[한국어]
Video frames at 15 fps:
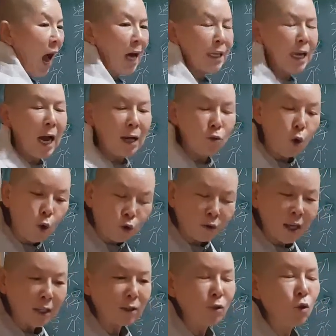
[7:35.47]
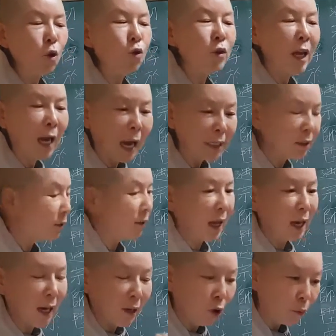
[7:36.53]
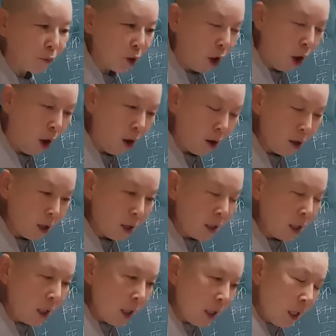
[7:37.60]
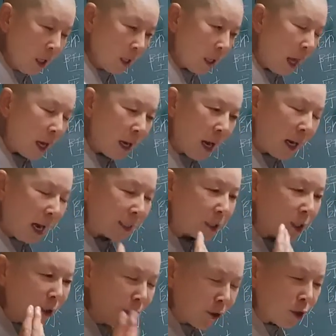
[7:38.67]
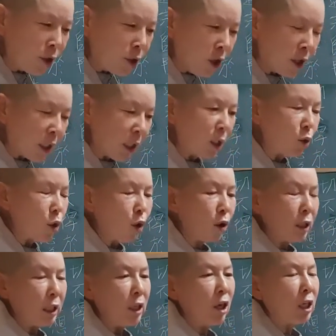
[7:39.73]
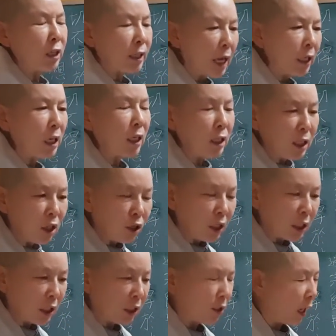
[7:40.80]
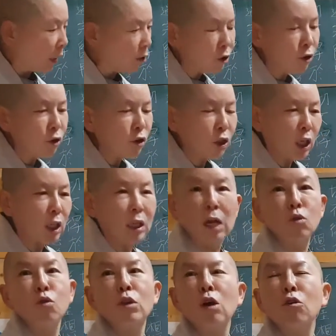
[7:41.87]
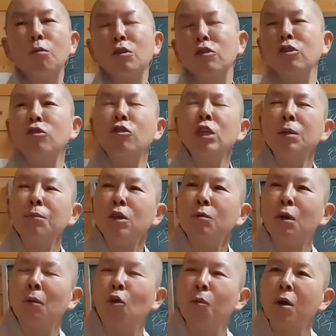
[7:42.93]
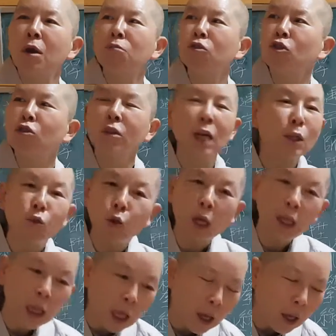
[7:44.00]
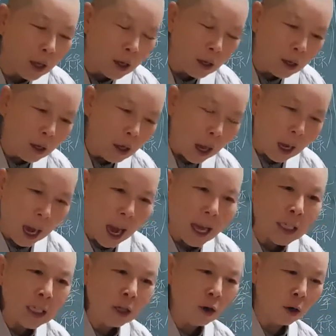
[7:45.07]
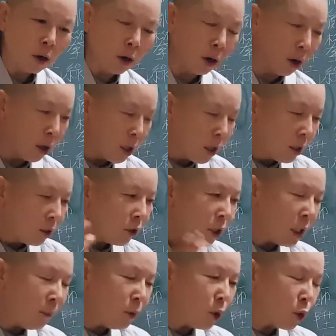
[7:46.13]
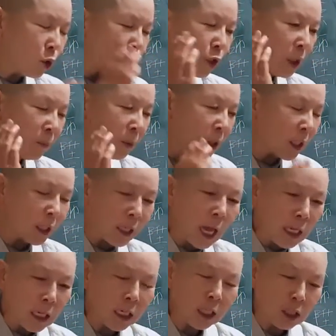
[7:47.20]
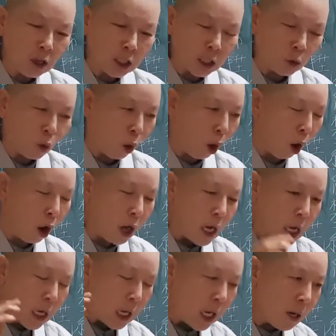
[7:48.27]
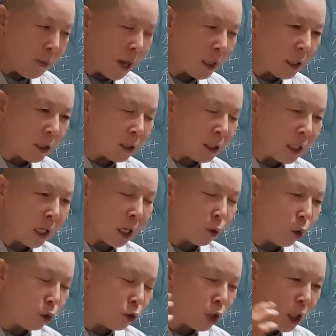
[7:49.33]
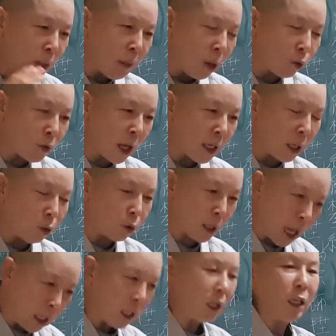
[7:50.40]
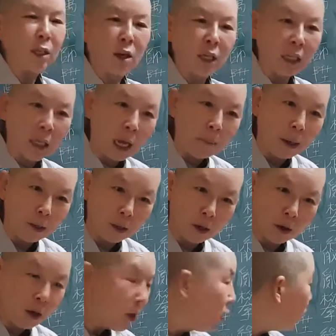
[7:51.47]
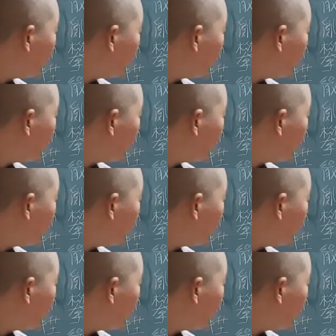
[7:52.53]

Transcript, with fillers: 아니야 속세든 속세가 아니든 상관없어 내가 같은 승려끼리도 인연이 땡기는 인연이 있지 같은 승려끼리 다 좋다고 뭐 스님들만 뭐 오면 무조건 다 좋겠네 음. 아니요 스님들도 스님들끼리 땡기는 인연이 있고 일반인이라도 스님하고 사이에도 땡기는 인연이 있단 말이요